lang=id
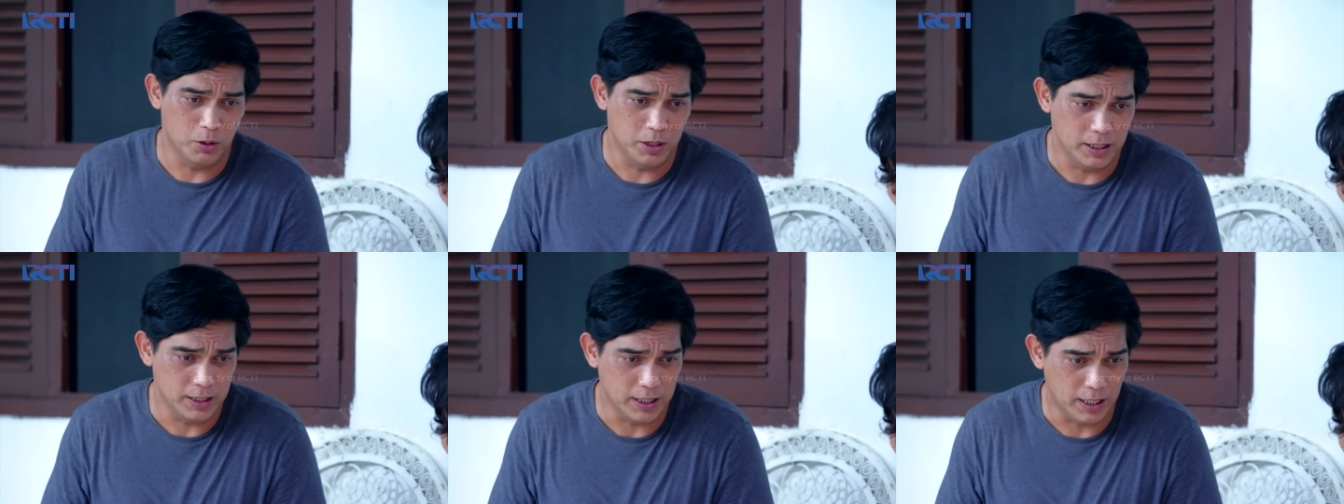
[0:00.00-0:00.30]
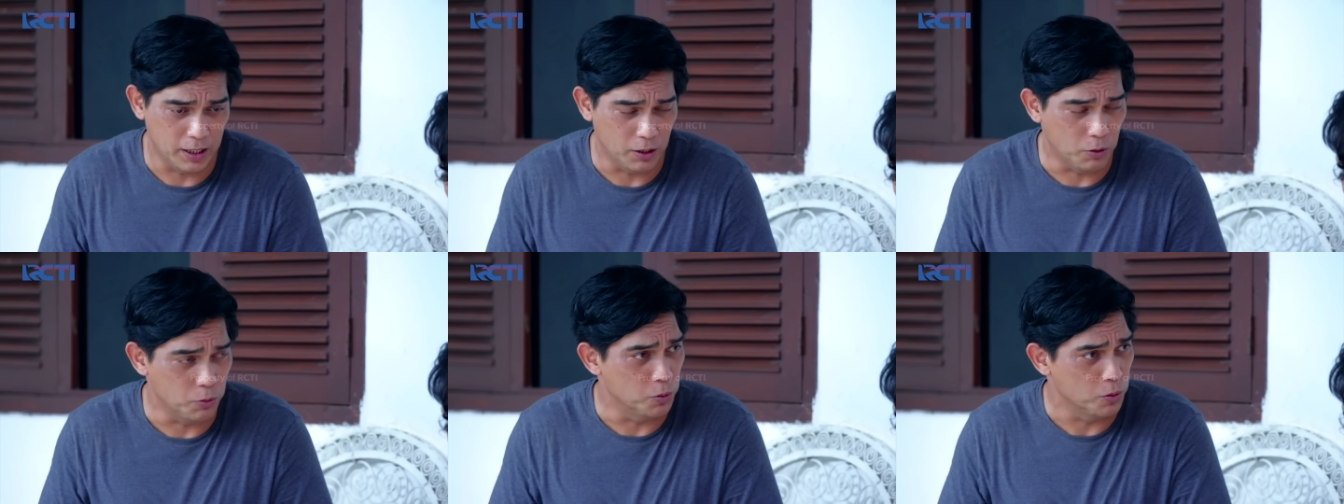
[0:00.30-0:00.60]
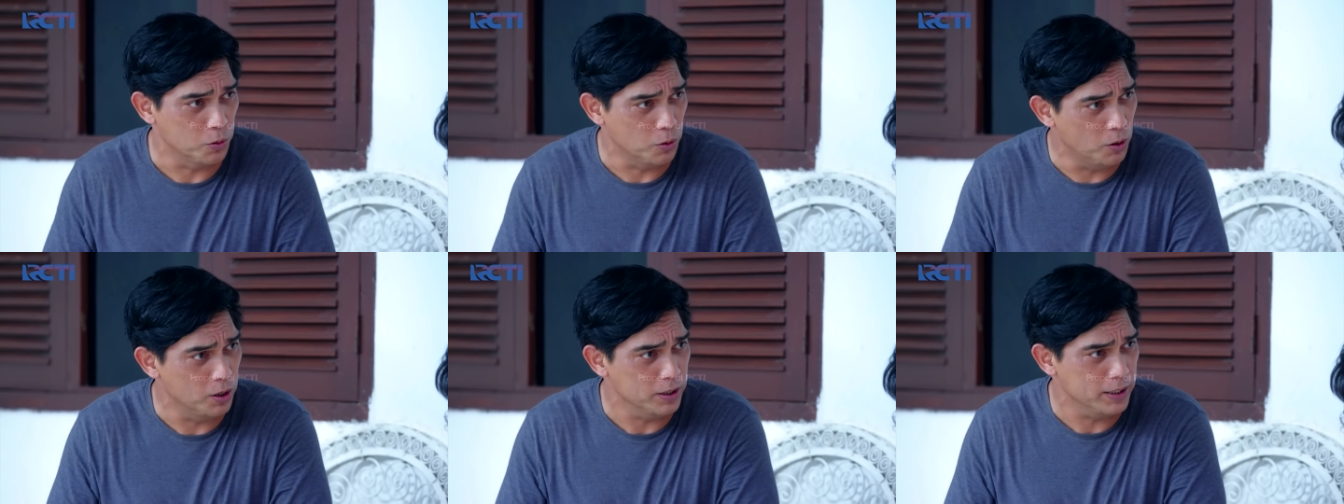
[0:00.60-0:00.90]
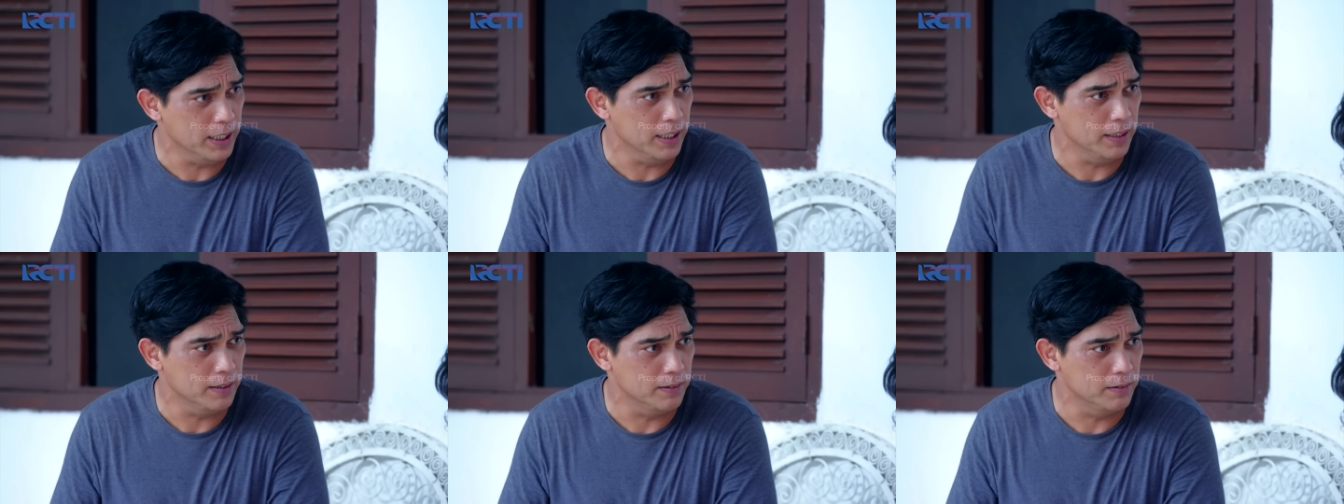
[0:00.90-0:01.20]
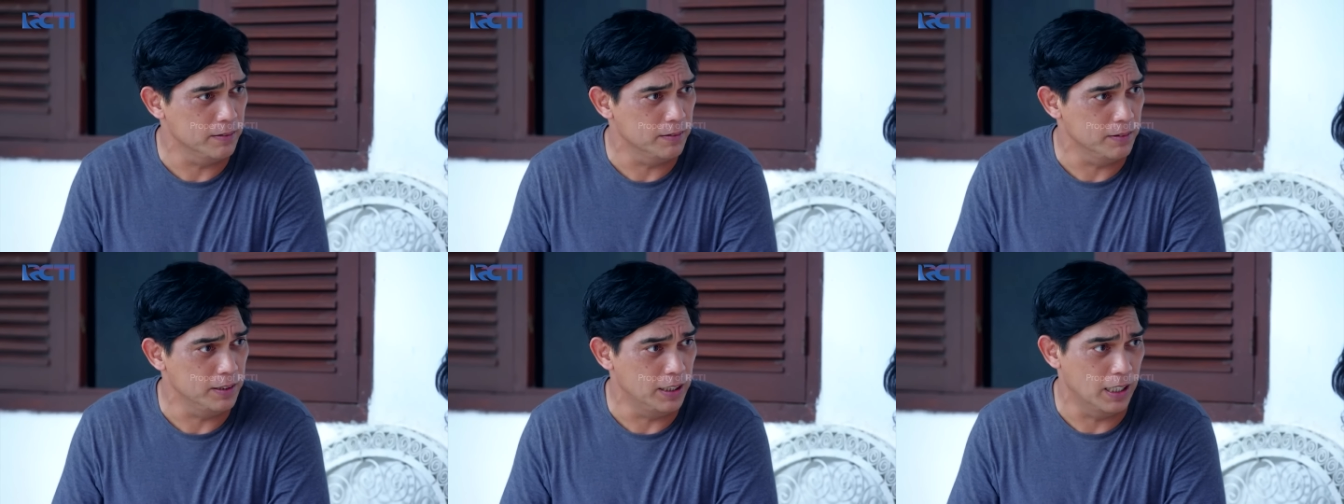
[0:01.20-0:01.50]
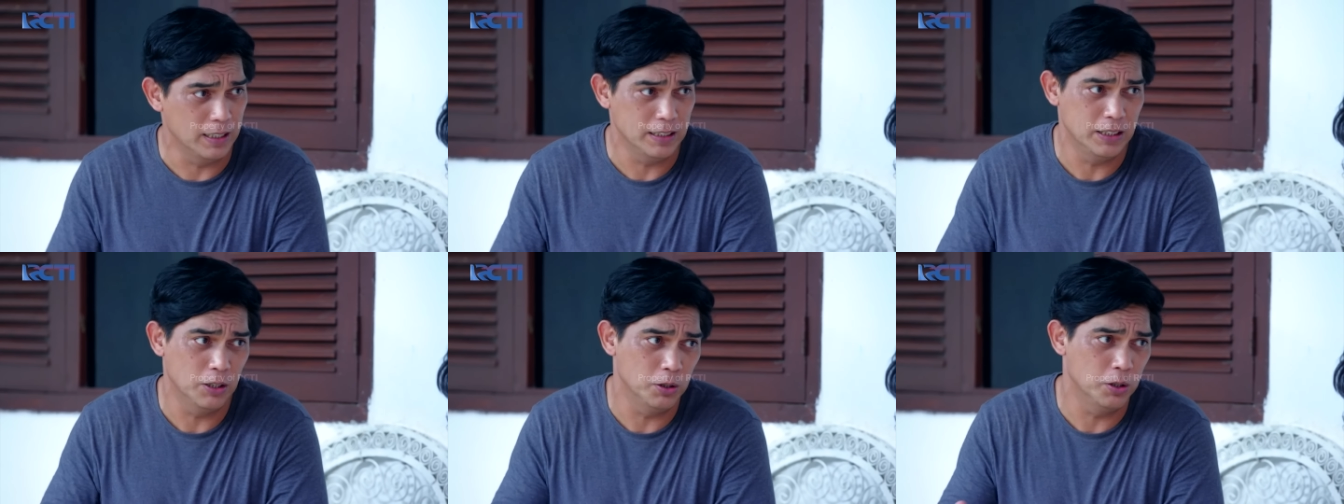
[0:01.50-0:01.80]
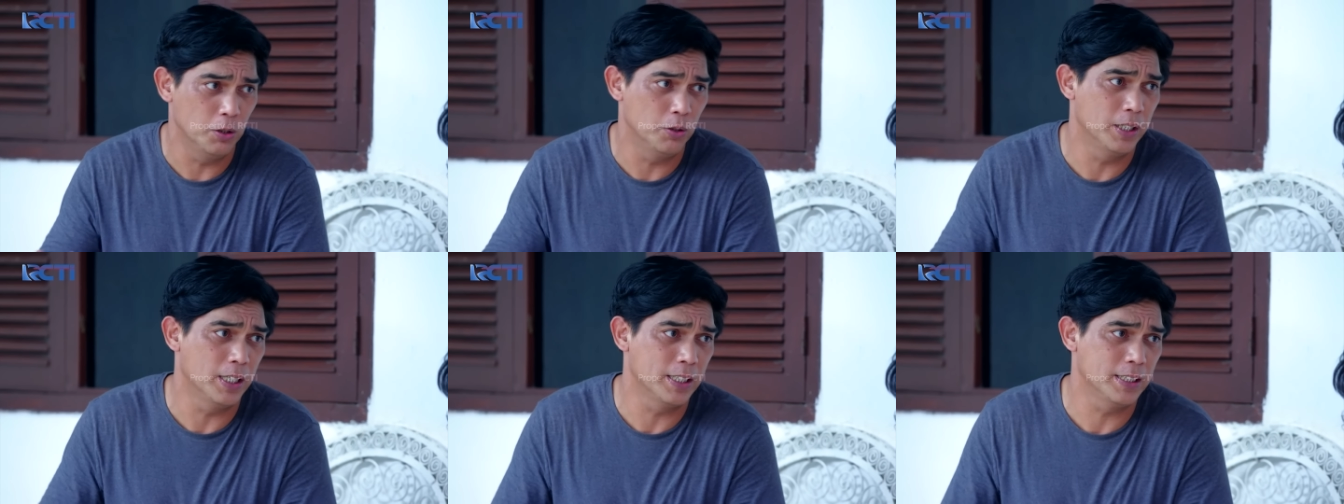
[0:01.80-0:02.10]
mau cari rukonya, jangan
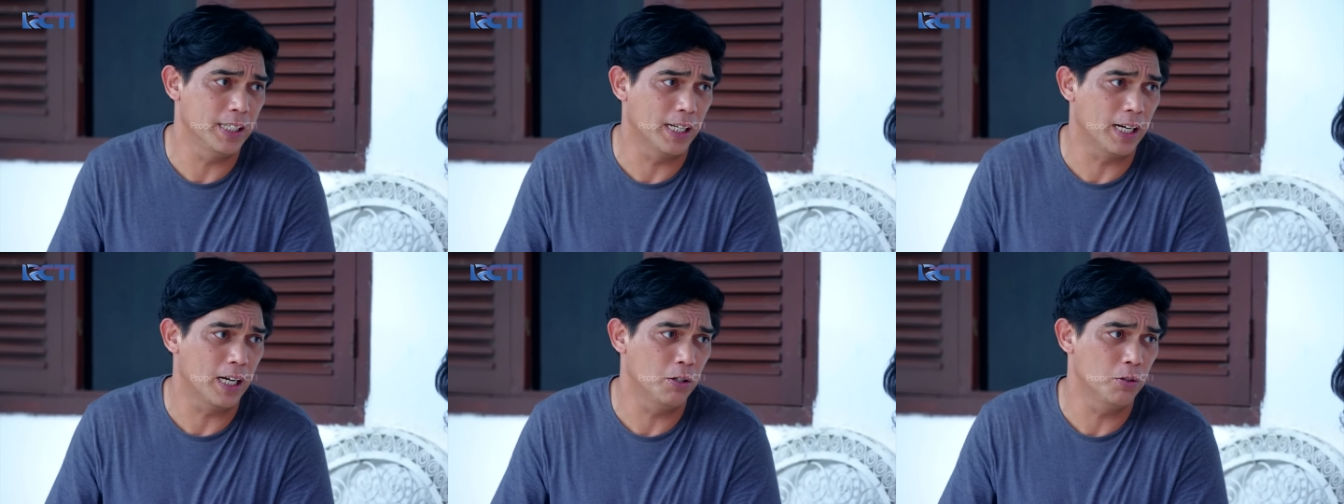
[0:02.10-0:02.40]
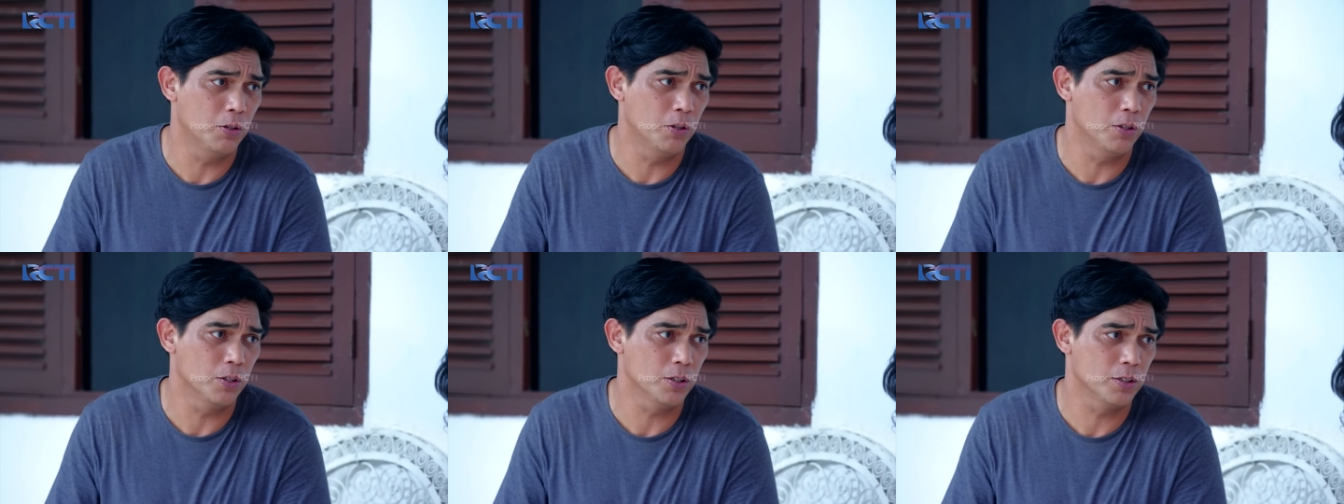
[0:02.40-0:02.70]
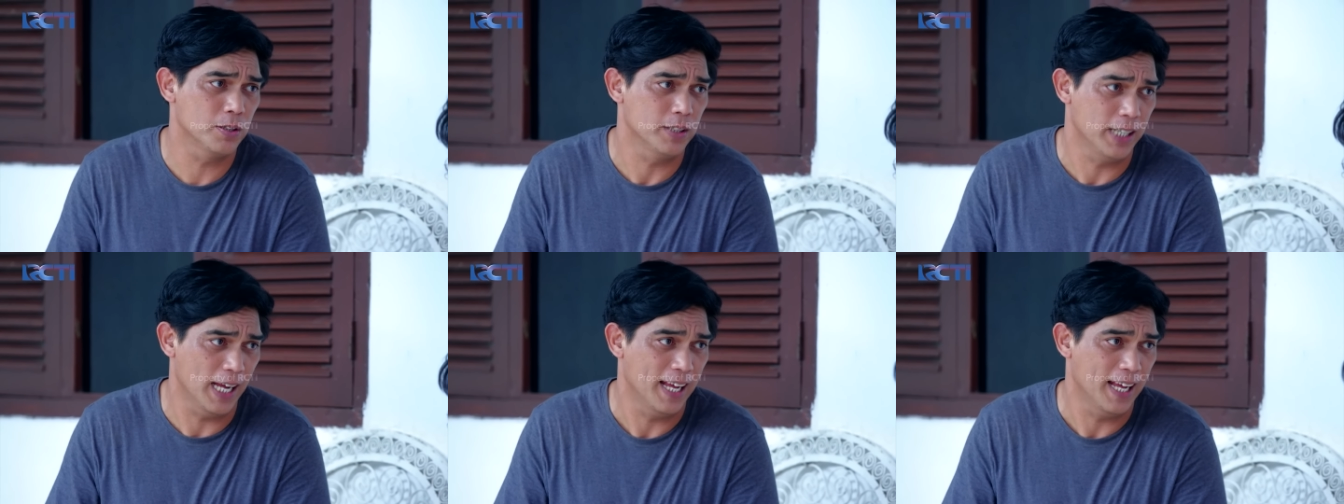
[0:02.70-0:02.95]
jauh-jauh dari Ciraus.